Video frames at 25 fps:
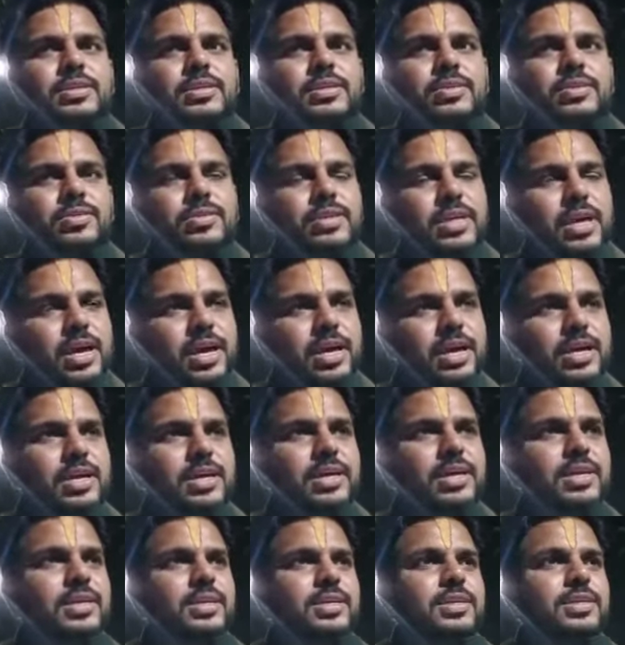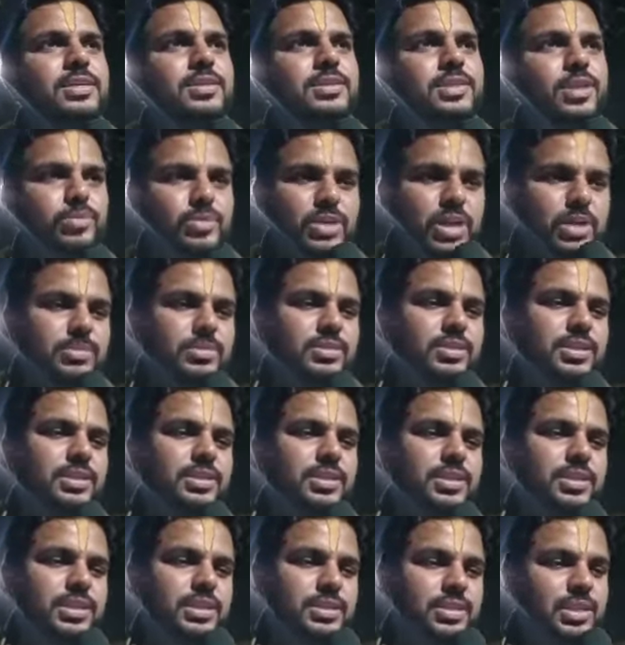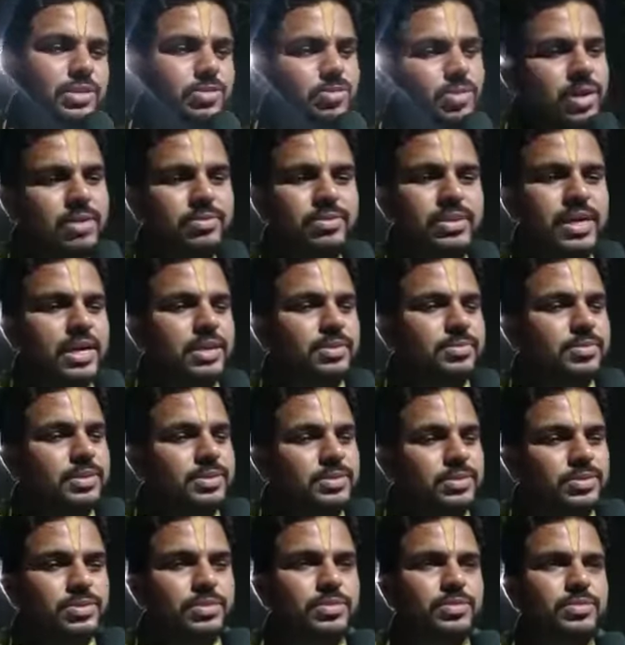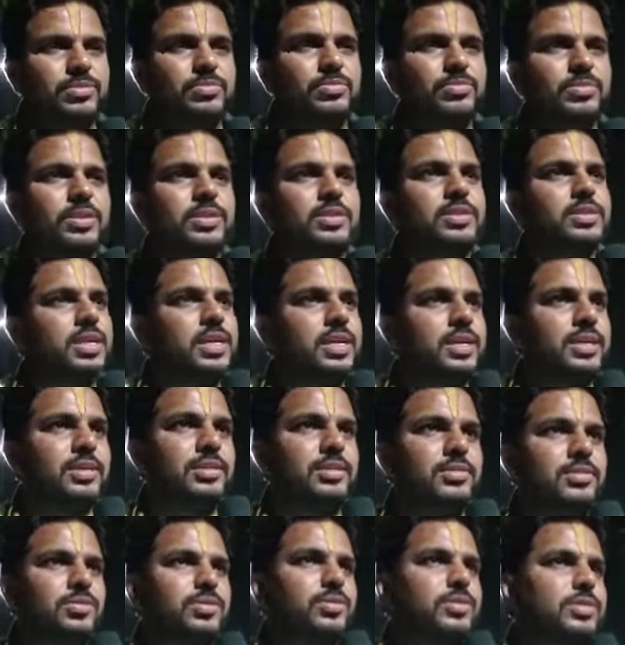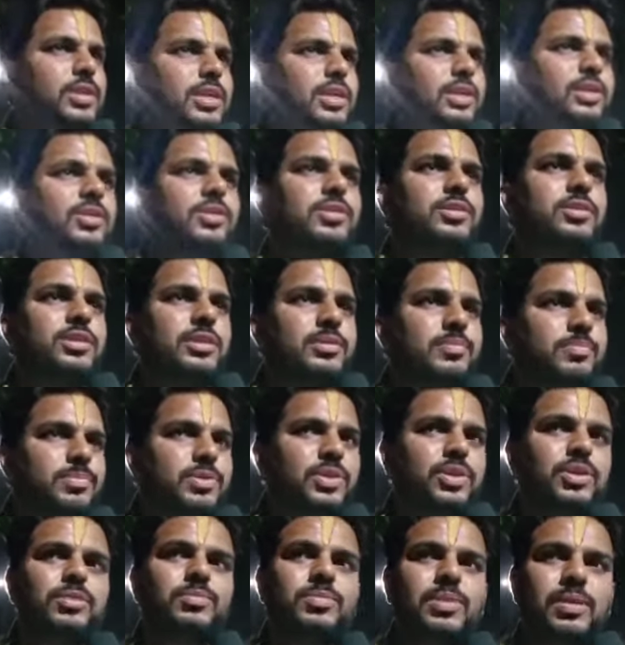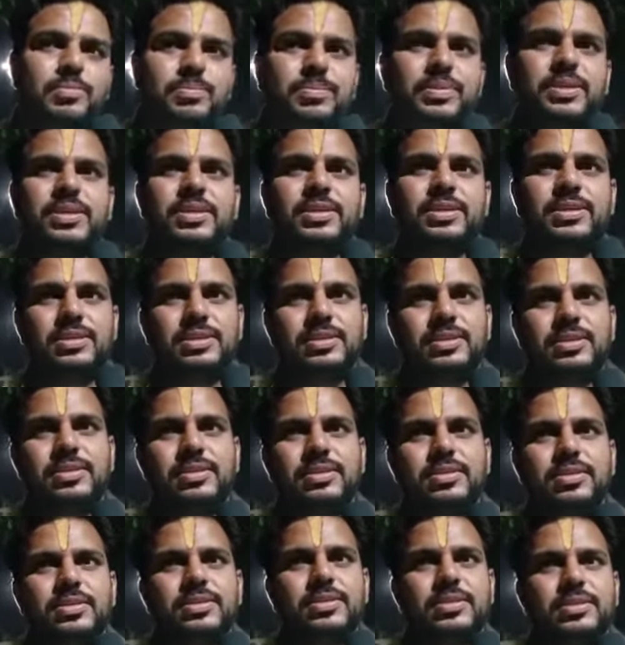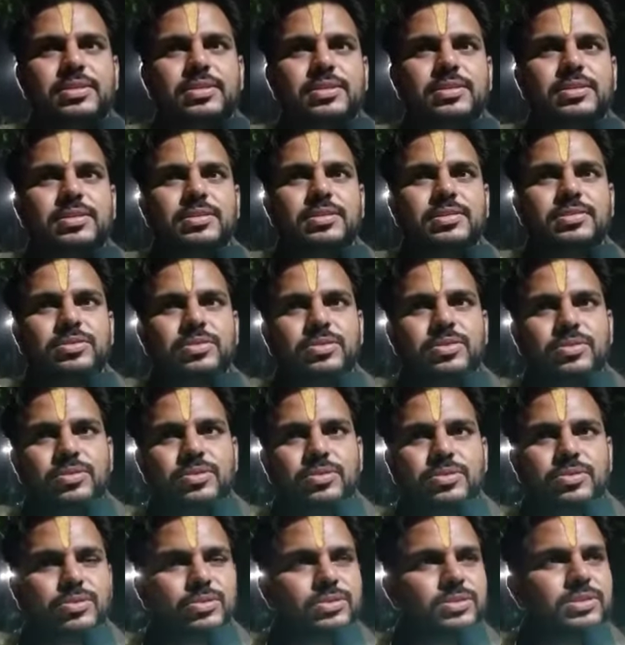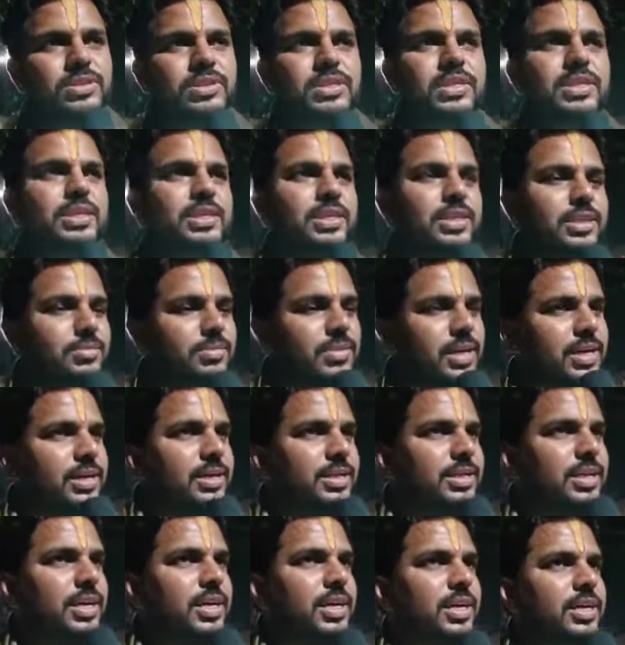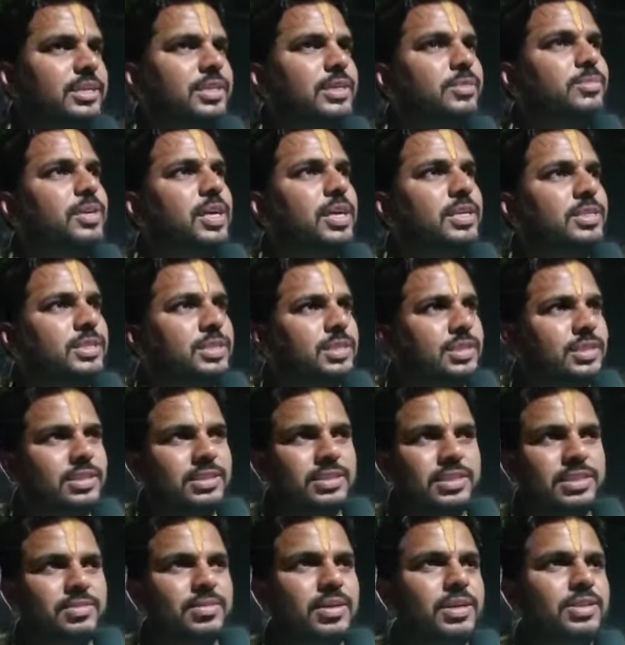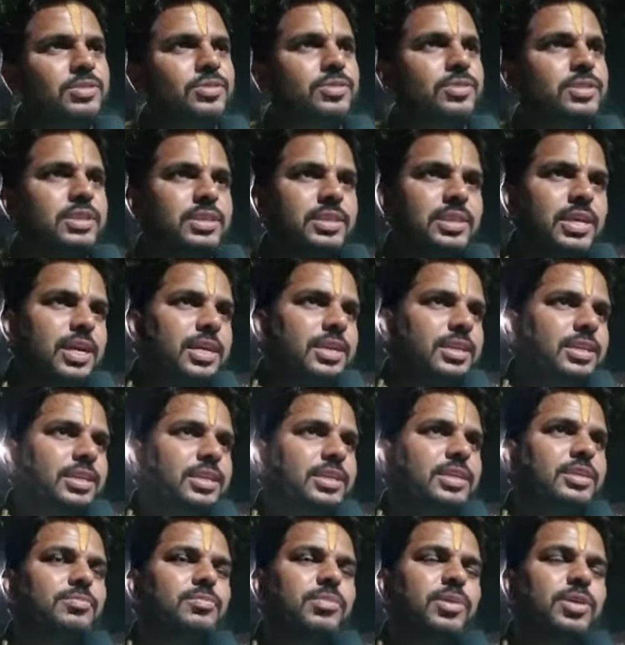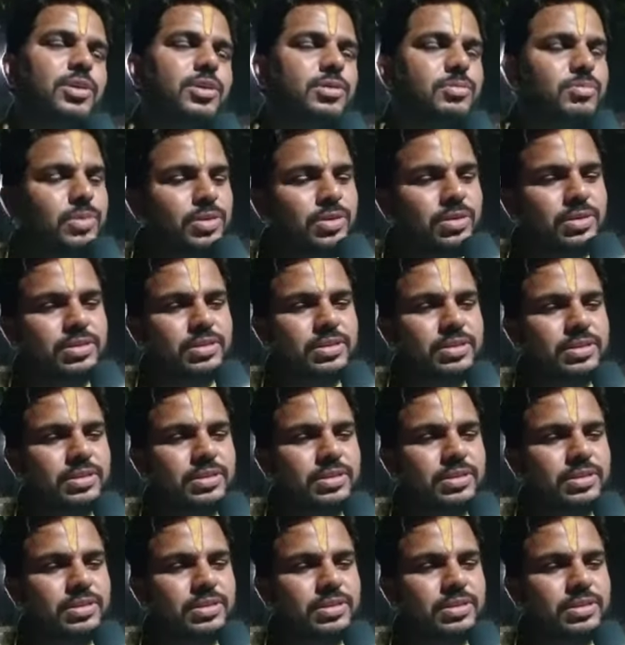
तो यहाँ यमुना मिशन के तत्वावधान में जो इतना सुंदर और दिव्य और भव्य हम्म। जो कुंज के निर्माण का यमुना जी की सेवा जो की जा रही है ये बहुत बहुत